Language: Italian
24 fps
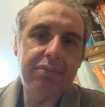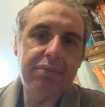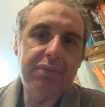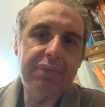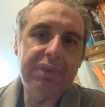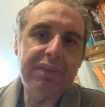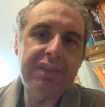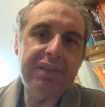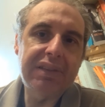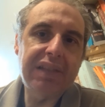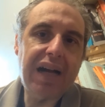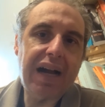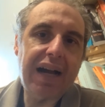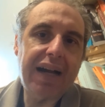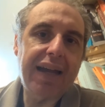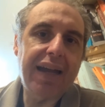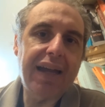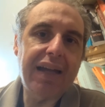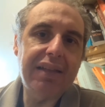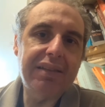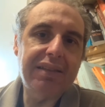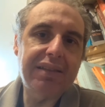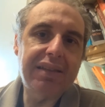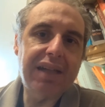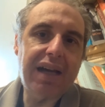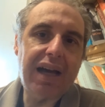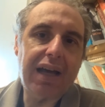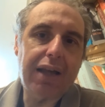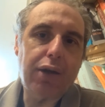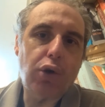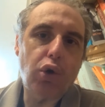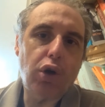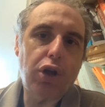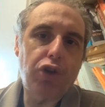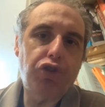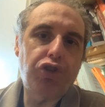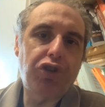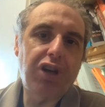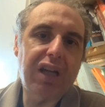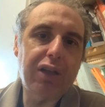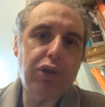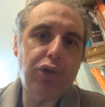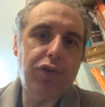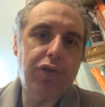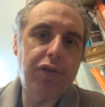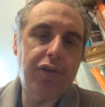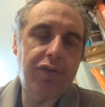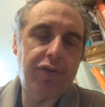sa che il sacro
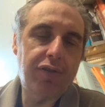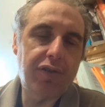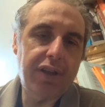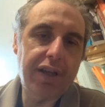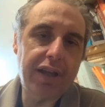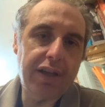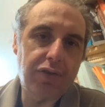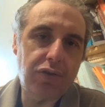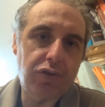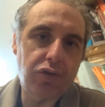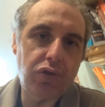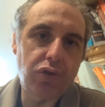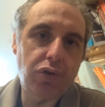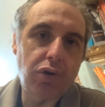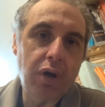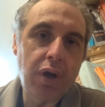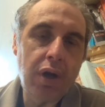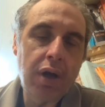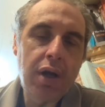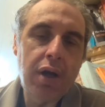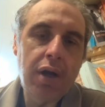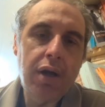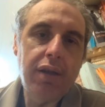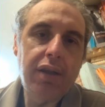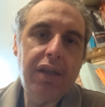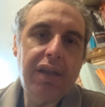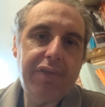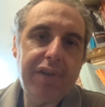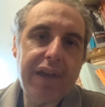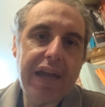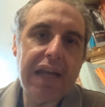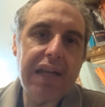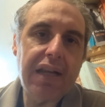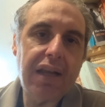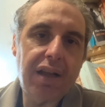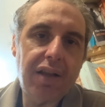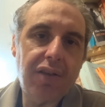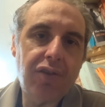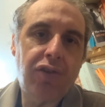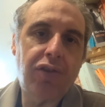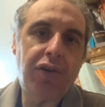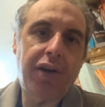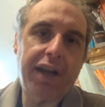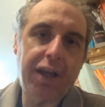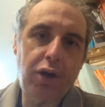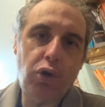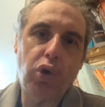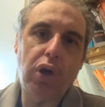lasciato a se stesso diviene
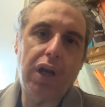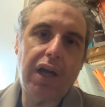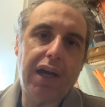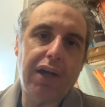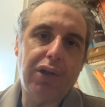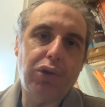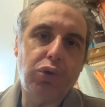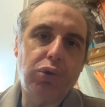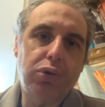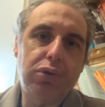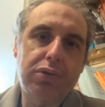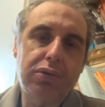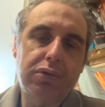sregolato.